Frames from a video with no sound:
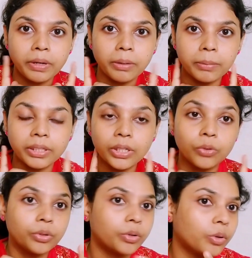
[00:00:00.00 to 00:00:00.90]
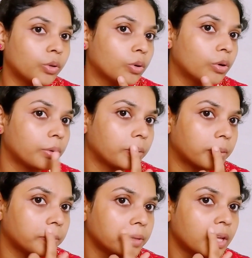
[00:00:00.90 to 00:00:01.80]
பண்ண மாதிரி ஒரு க்ளோ
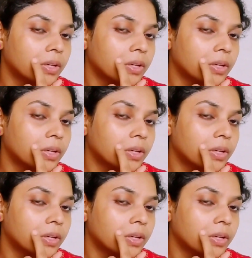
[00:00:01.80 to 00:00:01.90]
இருக்கும்